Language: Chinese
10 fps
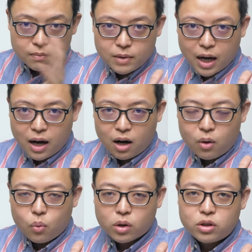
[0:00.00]
大家
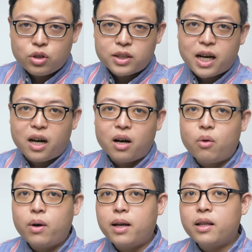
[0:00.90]
好，我是学长，
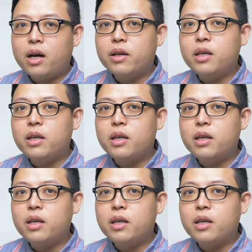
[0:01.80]
欢迎来到